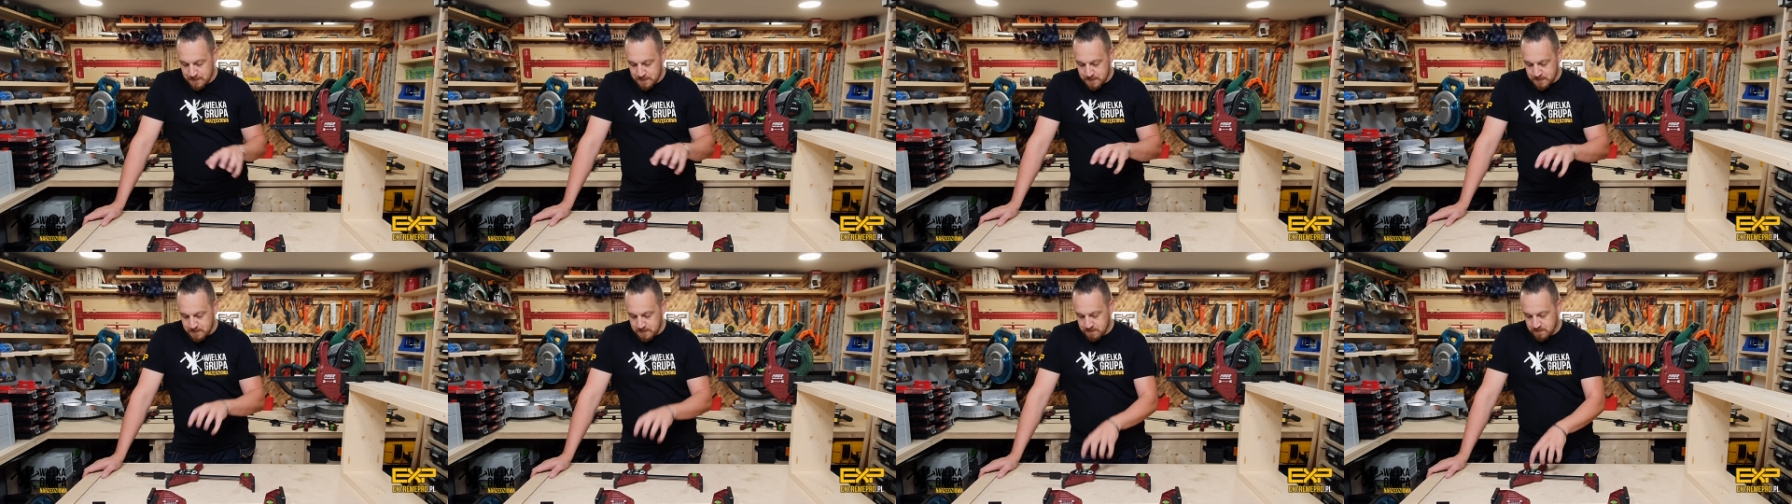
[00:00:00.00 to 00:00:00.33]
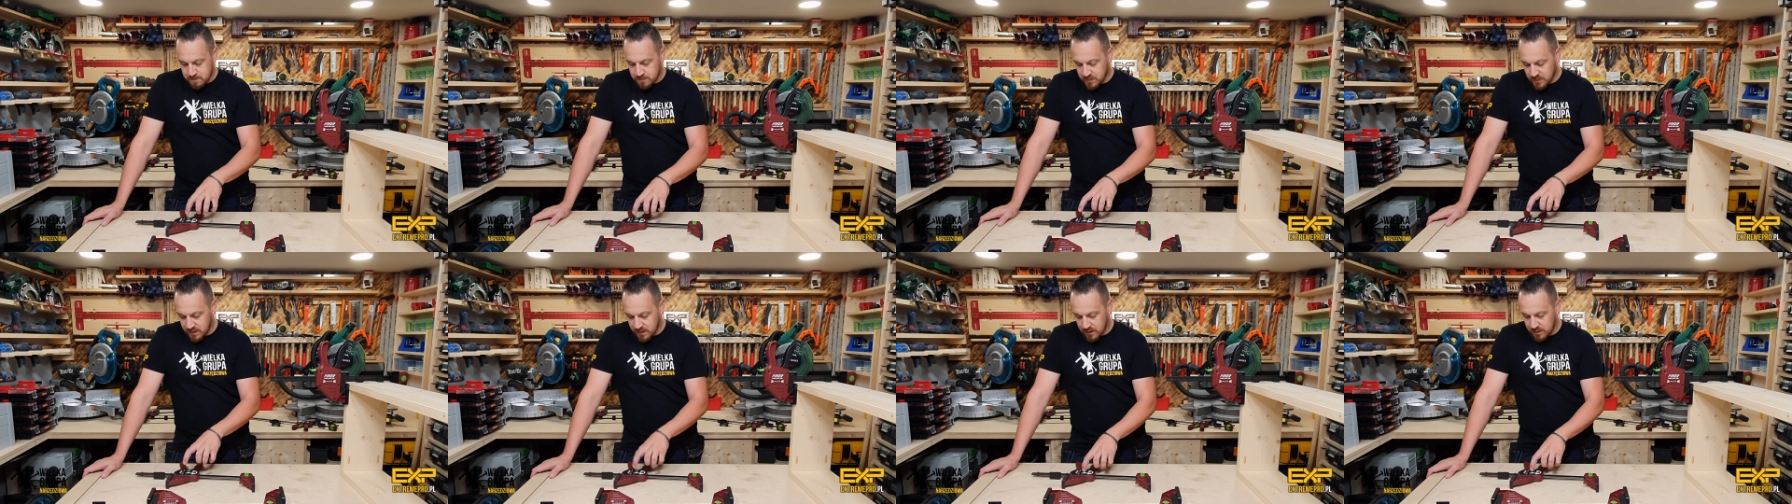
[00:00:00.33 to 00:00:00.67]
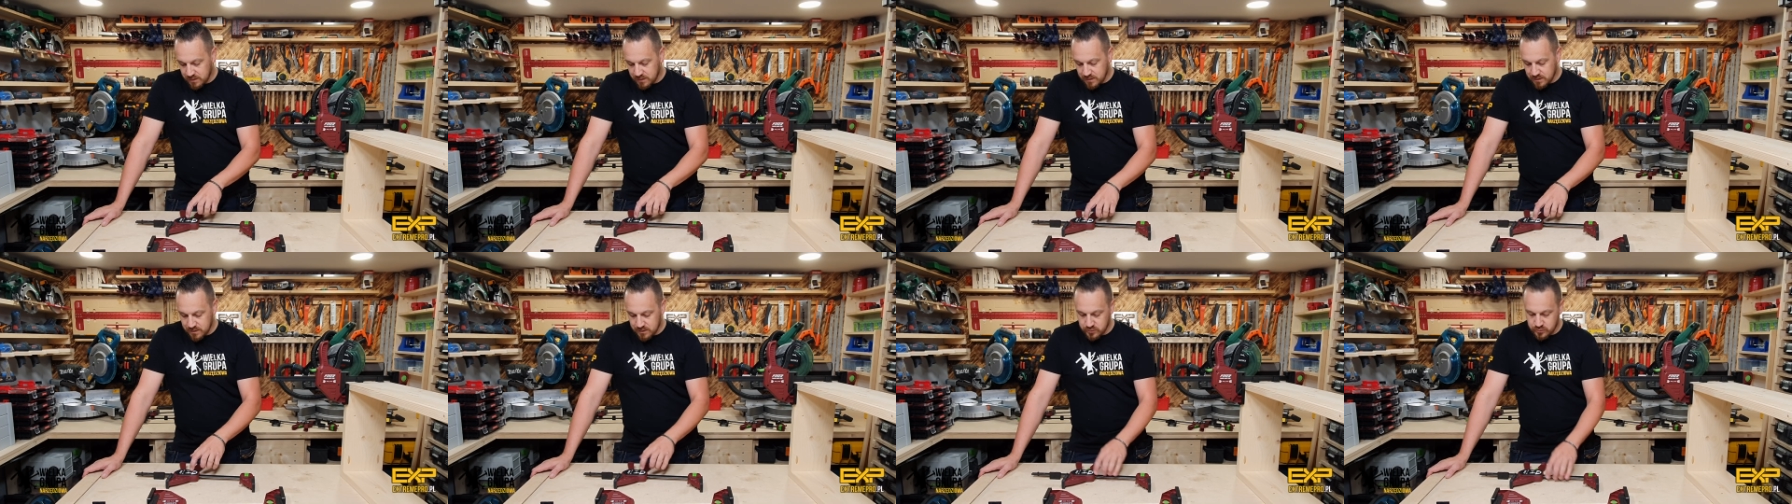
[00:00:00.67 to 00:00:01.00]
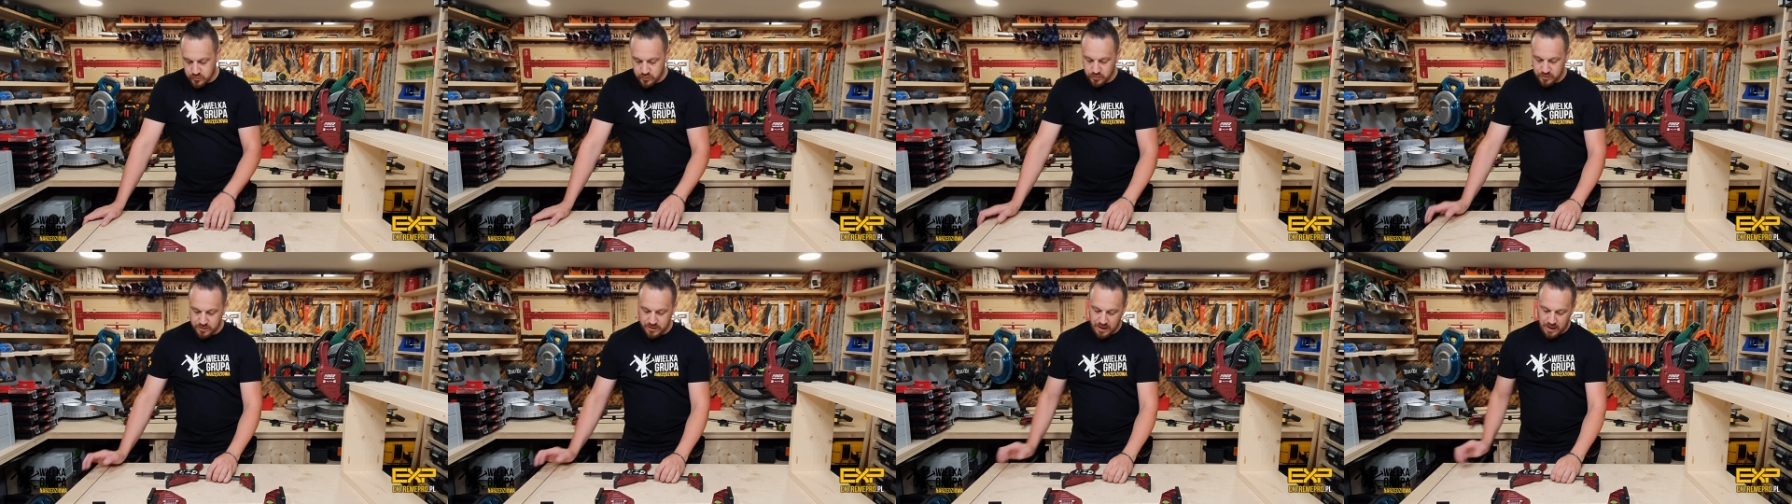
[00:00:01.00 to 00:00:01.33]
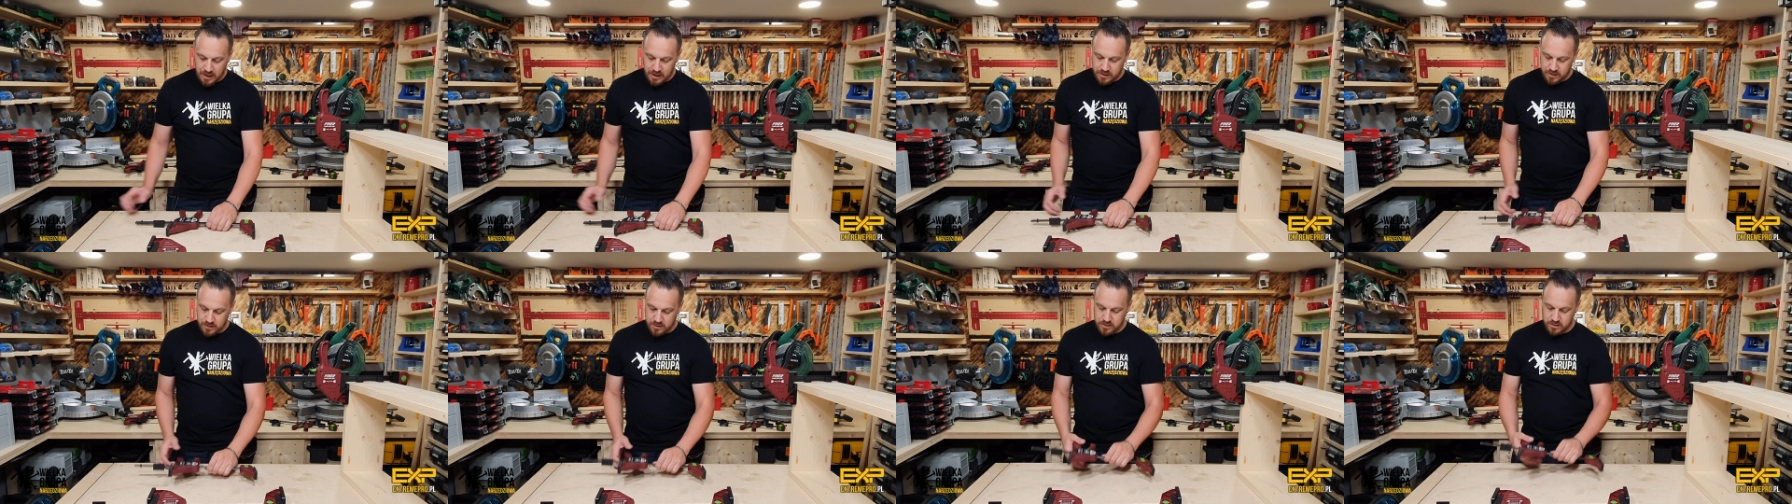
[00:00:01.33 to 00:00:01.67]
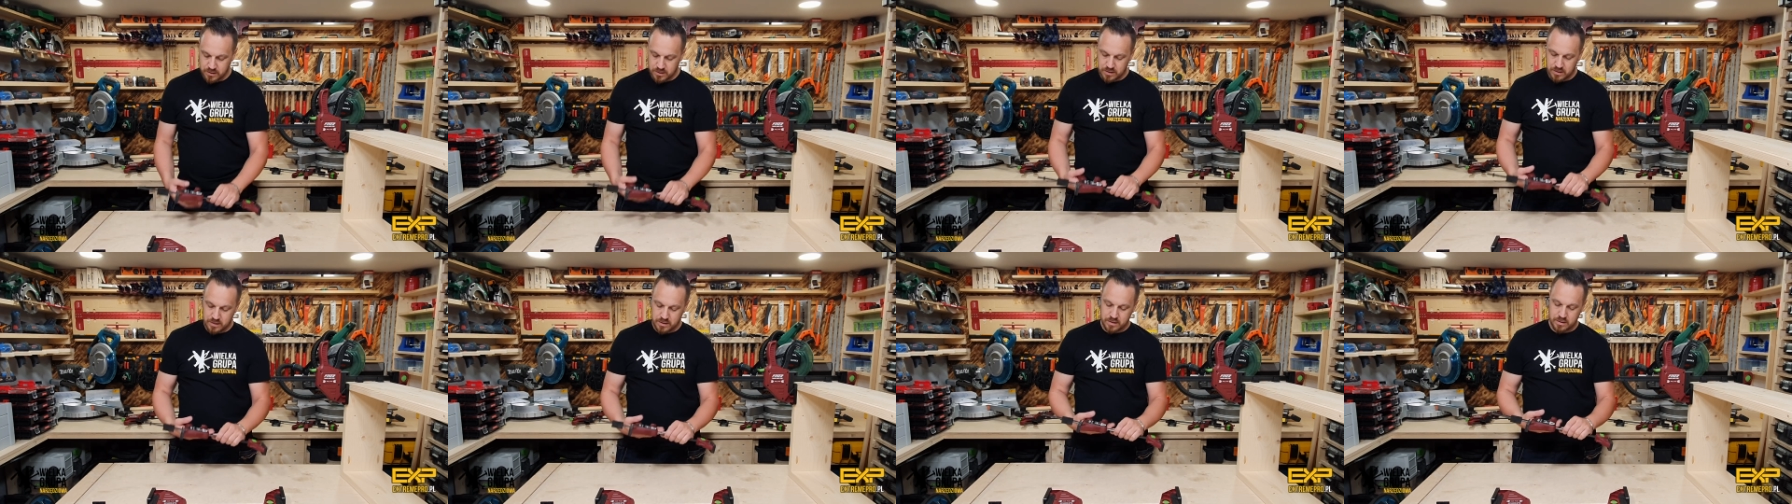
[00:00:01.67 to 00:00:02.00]
Yy, tutaj
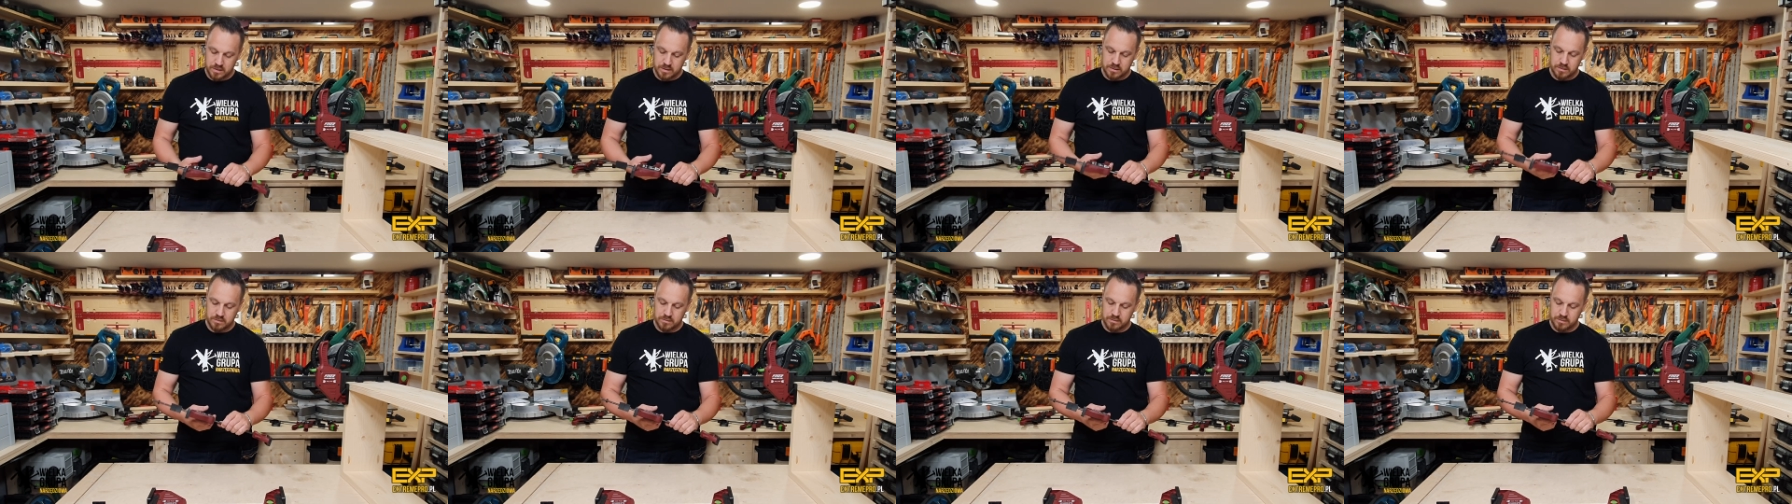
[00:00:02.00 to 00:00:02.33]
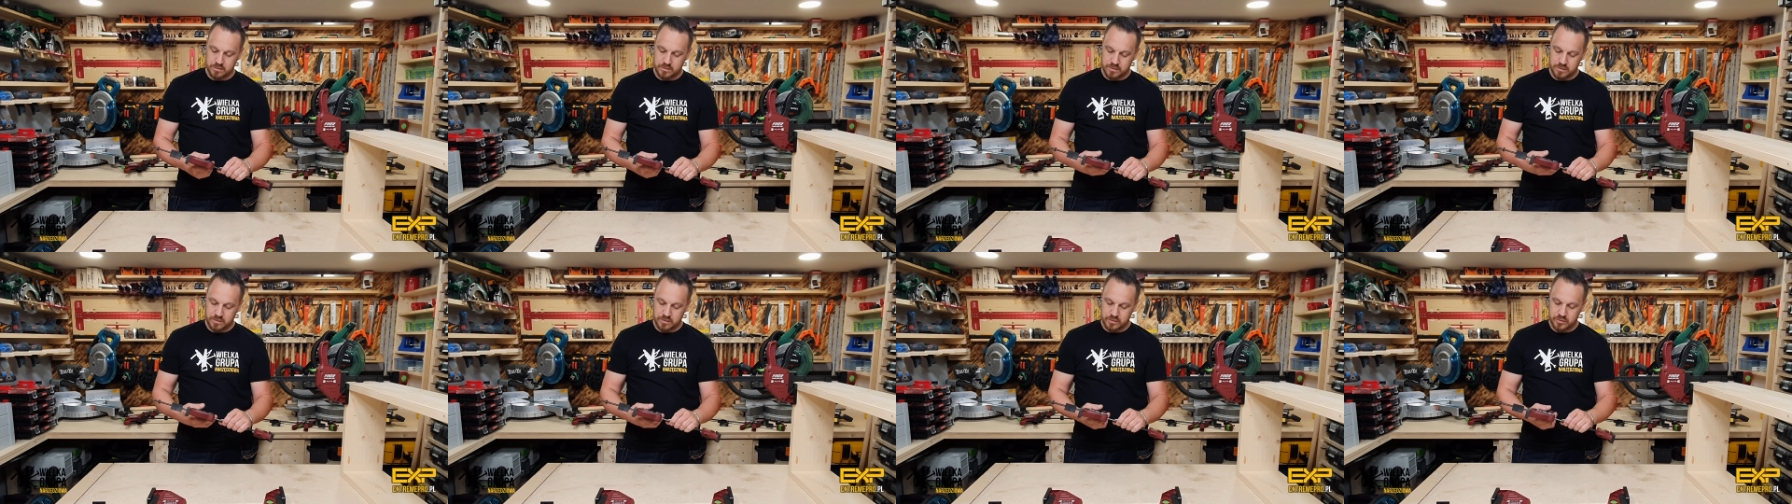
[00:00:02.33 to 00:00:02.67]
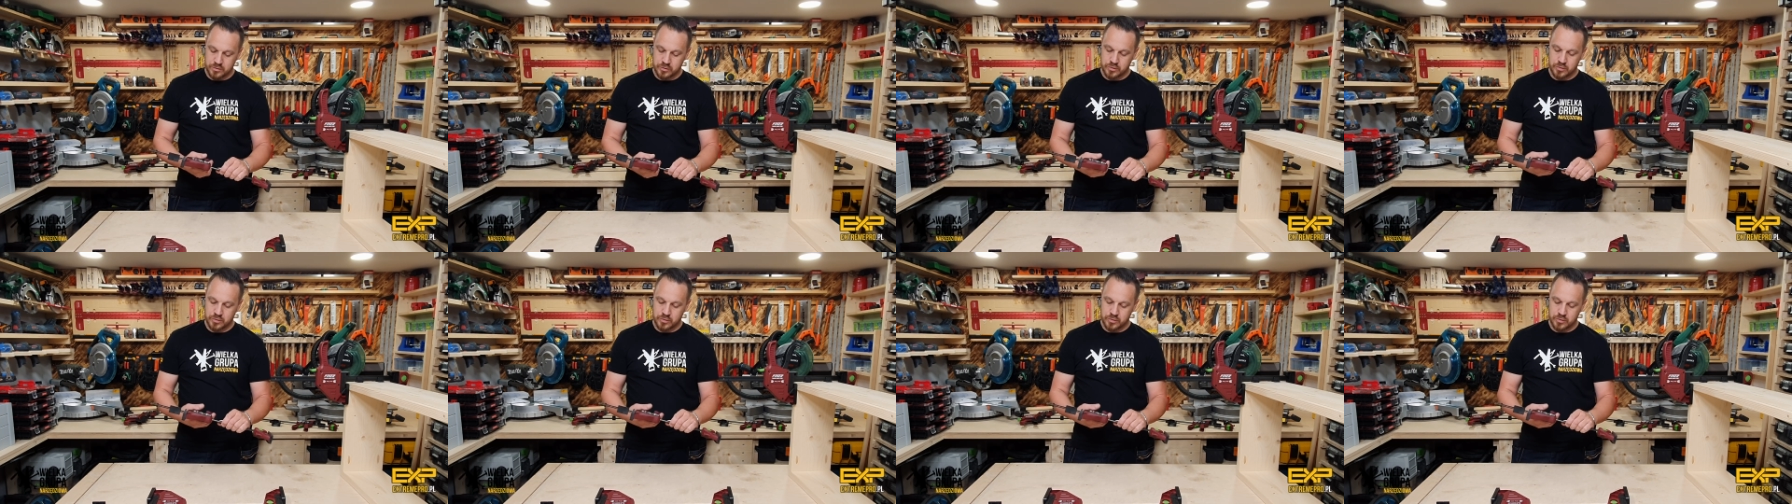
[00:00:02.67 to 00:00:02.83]
yy,